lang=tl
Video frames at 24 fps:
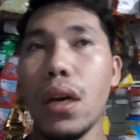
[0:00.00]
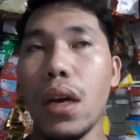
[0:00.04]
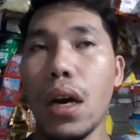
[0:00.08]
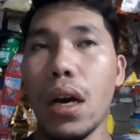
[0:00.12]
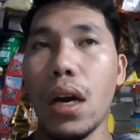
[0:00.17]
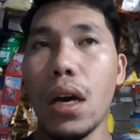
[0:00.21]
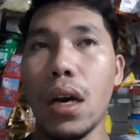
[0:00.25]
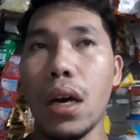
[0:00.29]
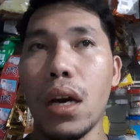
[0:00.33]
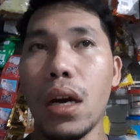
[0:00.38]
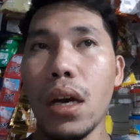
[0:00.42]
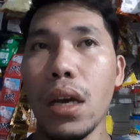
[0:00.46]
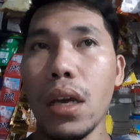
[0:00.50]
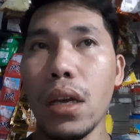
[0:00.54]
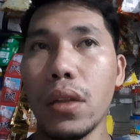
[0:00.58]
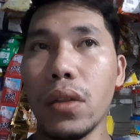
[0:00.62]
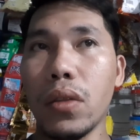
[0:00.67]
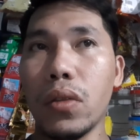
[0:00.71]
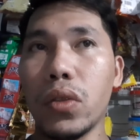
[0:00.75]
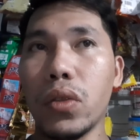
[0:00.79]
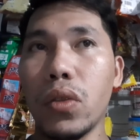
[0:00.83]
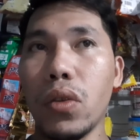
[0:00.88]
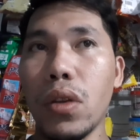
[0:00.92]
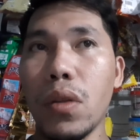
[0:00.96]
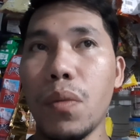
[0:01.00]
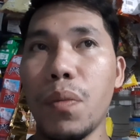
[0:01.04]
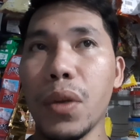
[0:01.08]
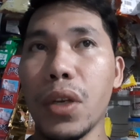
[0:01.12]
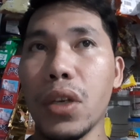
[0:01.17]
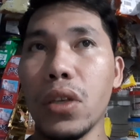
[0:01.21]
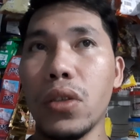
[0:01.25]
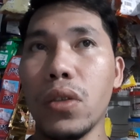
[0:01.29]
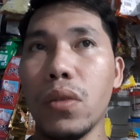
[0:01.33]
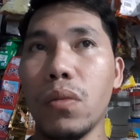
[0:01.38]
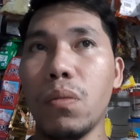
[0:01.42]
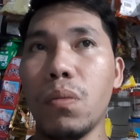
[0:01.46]
uh, hit the
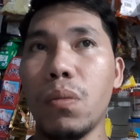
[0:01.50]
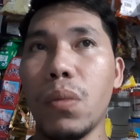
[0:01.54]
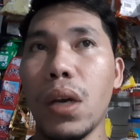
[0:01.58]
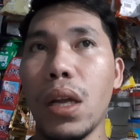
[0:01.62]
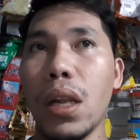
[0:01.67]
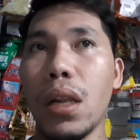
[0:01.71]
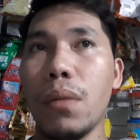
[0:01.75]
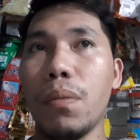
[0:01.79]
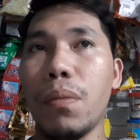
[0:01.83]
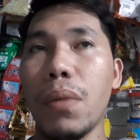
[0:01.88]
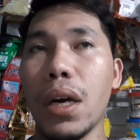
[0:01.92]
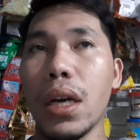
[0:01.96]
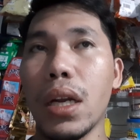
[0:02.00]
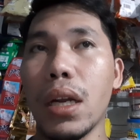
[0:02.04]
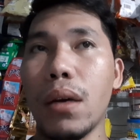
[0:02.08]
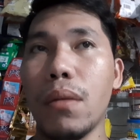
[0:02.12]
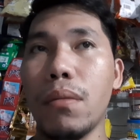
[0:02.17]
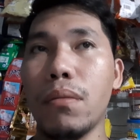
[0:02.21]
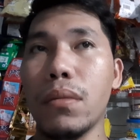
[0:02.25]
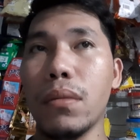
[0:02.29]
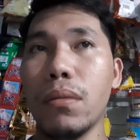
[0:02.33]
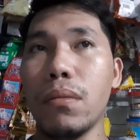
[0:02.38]
notification bell para